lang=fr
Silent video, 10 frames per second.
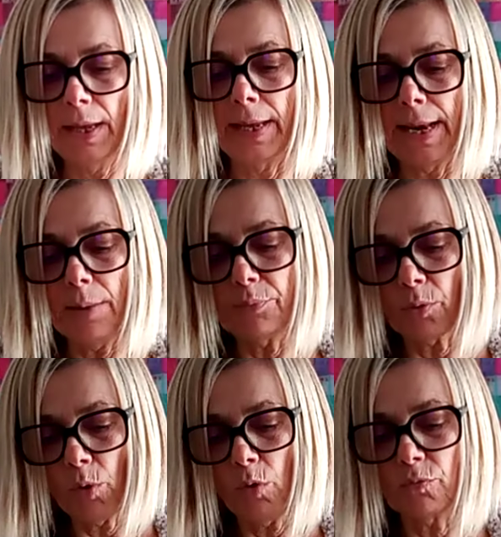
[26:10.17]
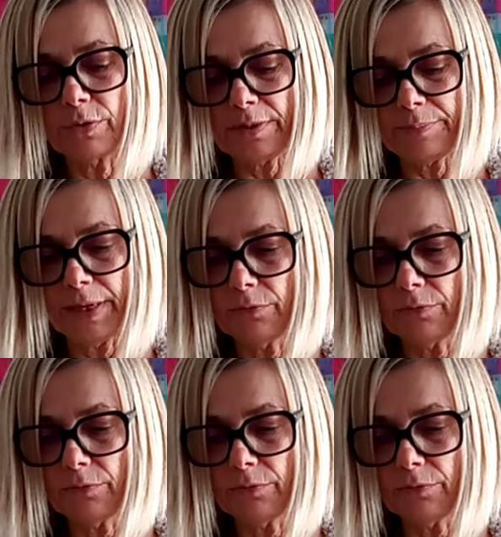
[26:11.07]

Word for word: Et là, pour moi, on vous dit bien que